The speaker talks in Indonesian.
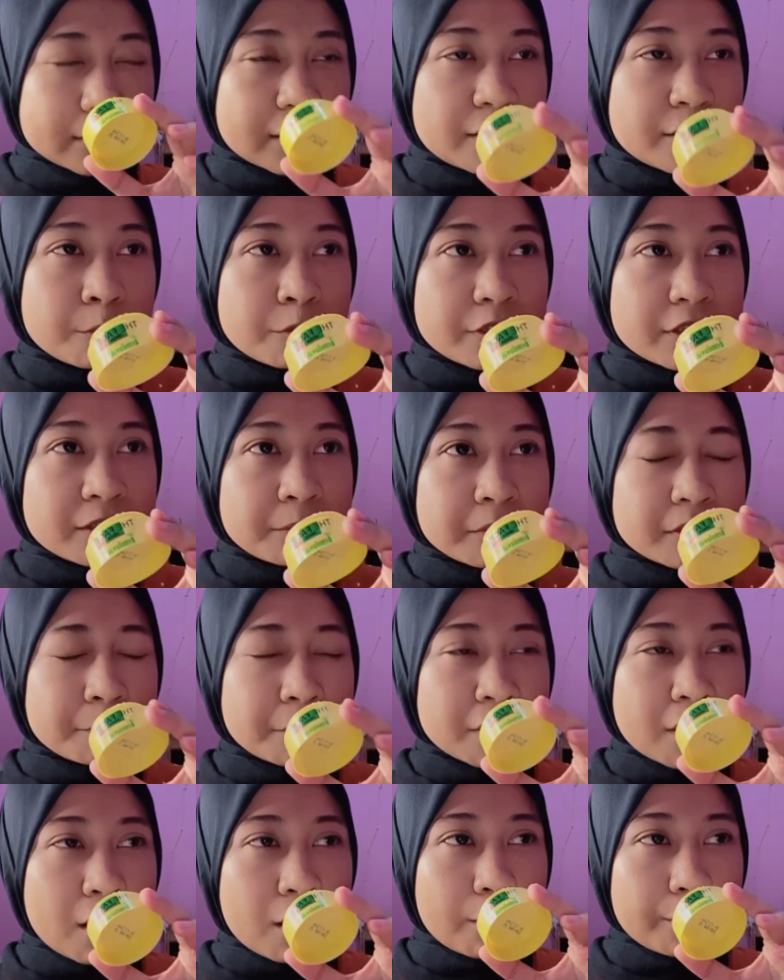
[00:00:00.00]
jadi mungkin
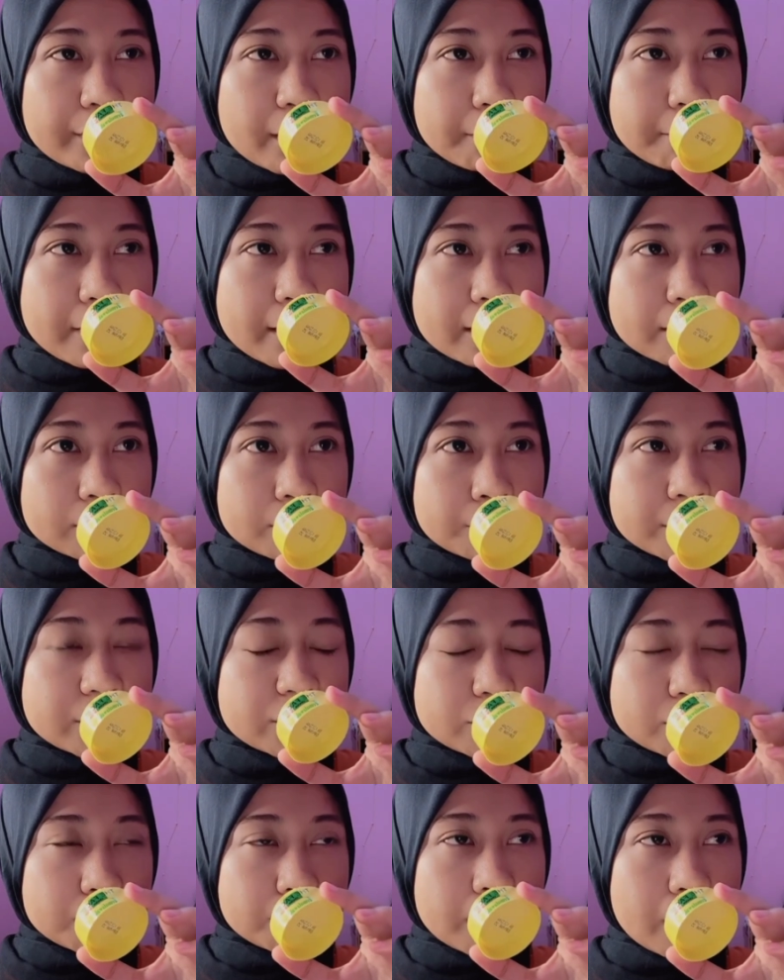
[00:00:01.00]
teman-teman kalau yang baru
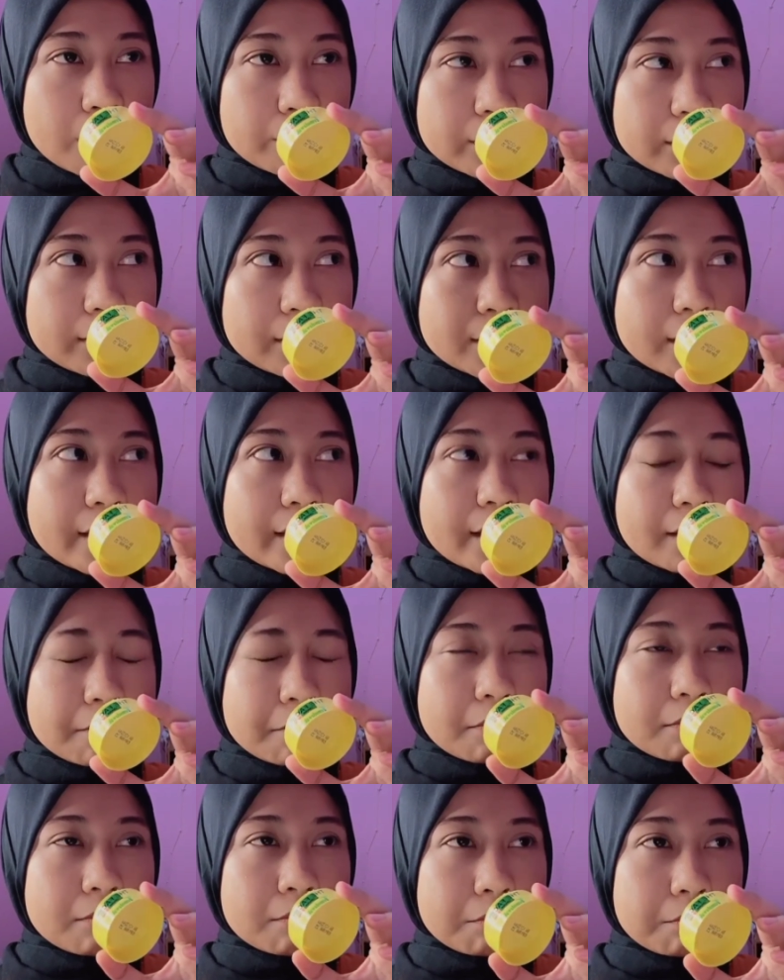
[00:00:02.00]
mencium bau ini kayak
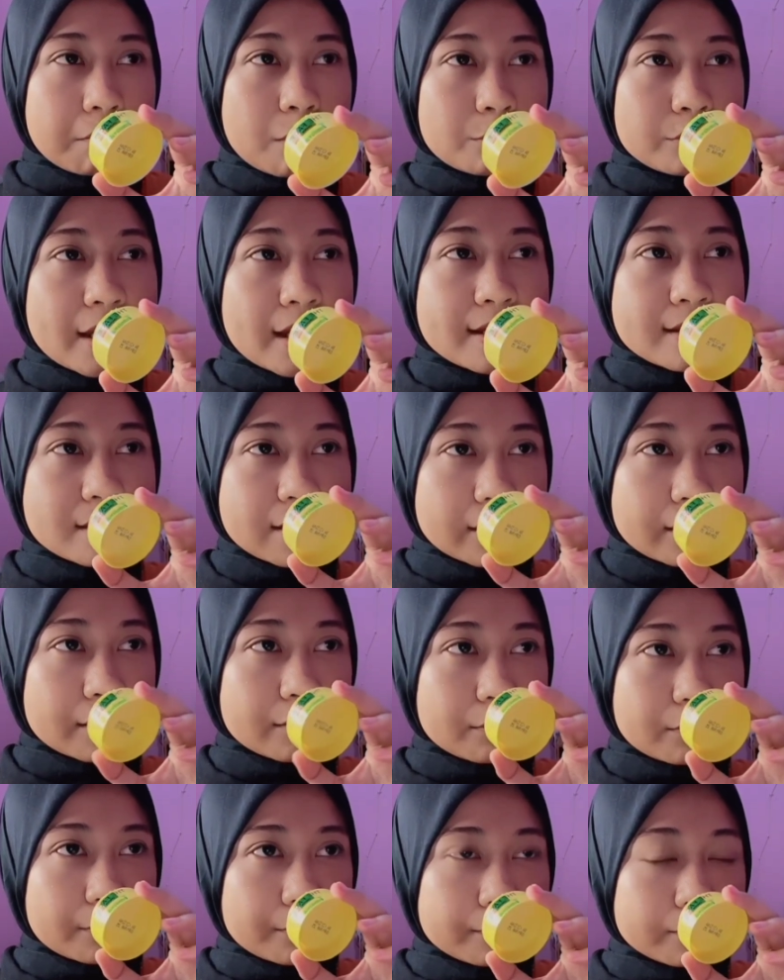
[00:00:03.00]
baunya asing
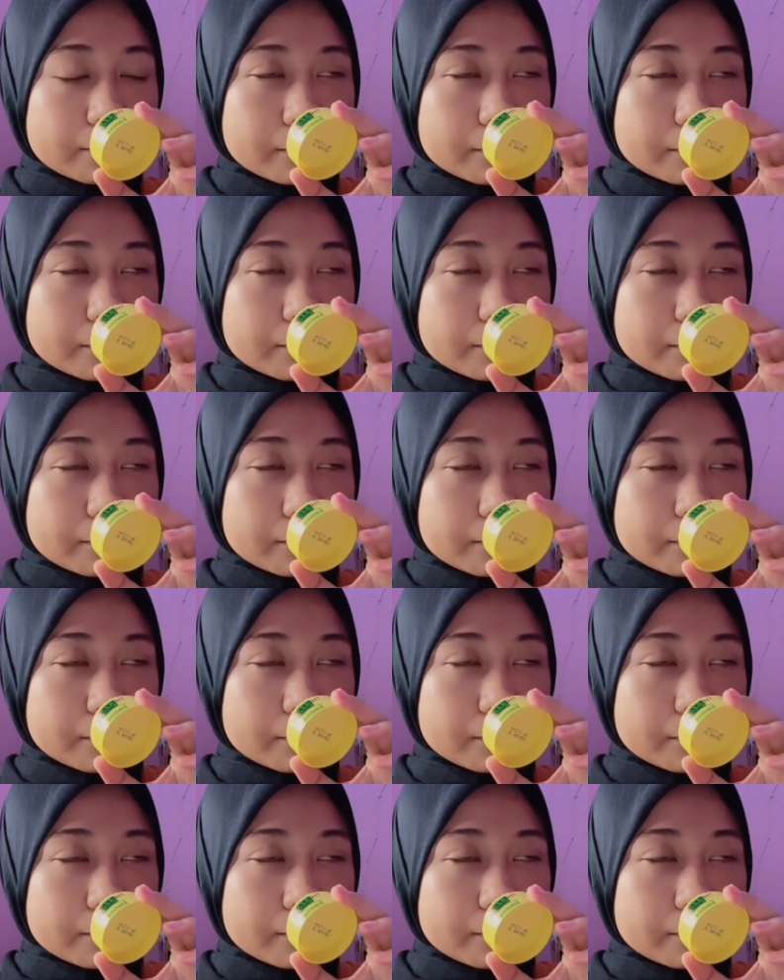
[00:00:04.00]
gitu